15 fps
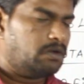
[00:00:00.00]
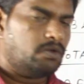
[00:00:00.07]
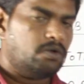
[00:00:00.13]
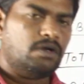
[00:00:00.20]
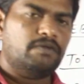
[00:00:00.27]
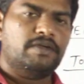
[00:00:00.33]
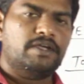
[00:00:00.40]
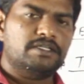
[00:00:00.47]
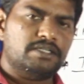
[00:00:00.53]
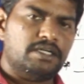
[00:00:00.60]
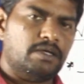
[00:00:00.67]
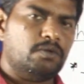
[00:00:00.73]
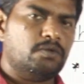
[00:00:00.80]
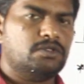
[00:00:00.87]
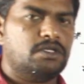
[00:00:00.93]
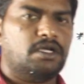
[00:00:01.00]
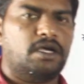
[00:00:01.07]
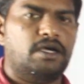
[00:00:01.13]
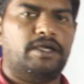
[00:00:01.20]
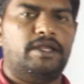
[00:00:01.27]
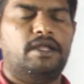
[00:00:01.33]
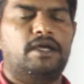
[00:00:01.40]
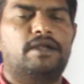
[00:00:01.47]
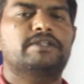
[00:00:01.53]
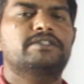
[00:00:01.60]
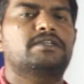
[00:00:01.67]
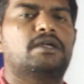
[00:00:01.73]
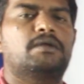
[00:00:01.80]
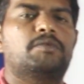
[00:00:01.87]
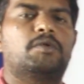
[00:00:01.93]
நோட்டிஃபிகேஷன்லேயே கொடுத்துருக்காங்க என்ன
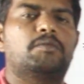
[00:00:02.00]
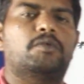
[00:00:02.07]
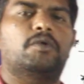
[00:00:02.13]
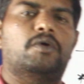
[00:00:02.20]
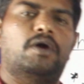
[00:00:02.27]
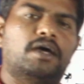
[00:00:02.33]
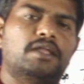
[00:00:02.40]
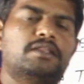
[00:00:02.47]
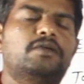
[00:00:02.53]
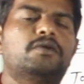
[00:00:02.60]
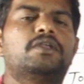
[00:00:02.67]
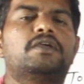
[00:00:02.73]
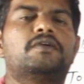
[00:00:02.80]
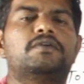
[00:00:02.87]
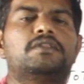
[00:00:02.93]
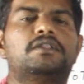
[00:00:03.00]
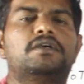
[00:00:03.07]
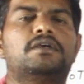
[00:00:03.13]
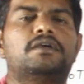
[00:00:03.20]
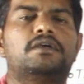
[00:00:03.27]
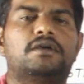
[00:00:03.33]
அட்ரஸ் அனுப்பணுமோ அதையும் நீங்கள் வந்து